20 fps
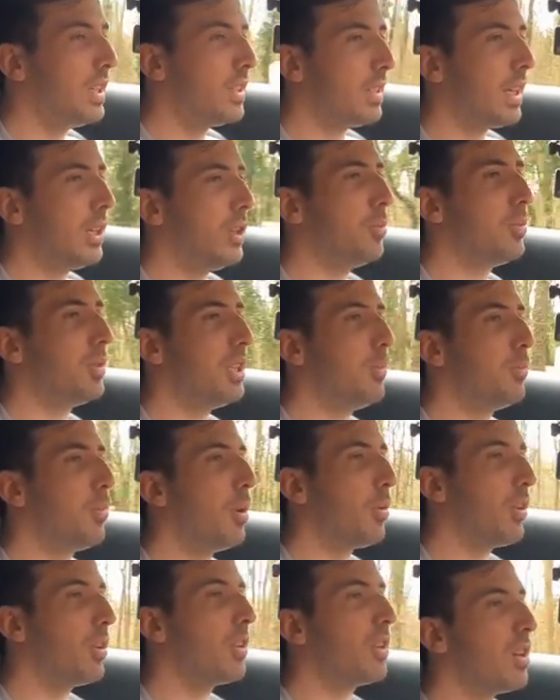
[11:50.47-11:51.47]
Et ça, le petit
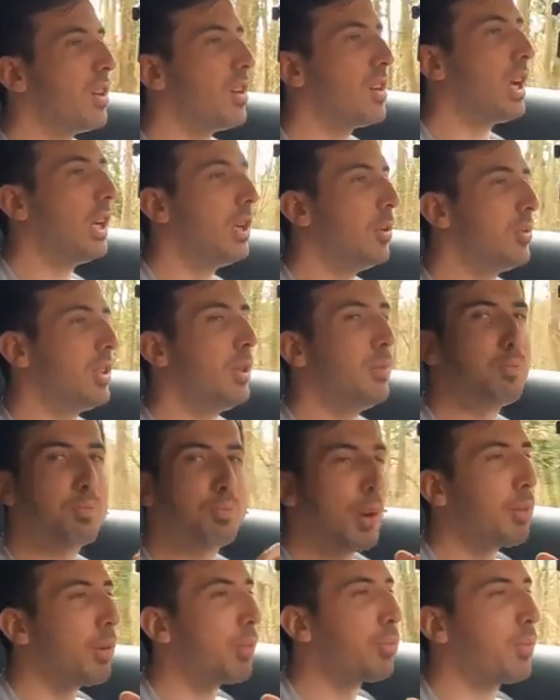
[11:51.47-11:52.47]
pop and gang,
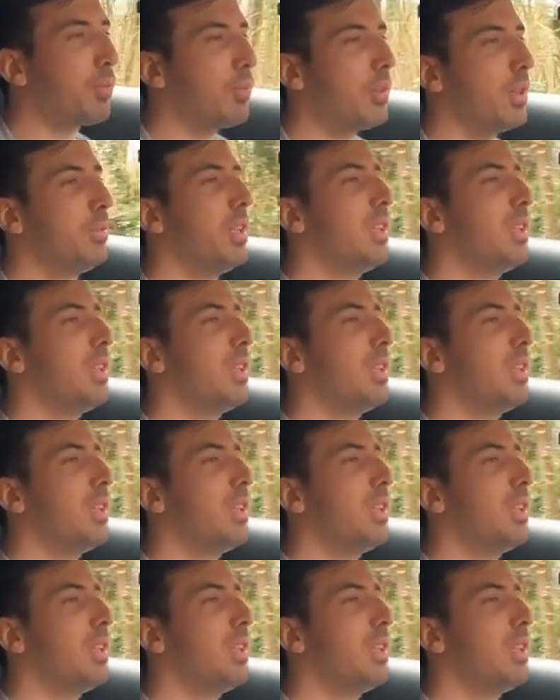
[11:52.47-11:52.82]
le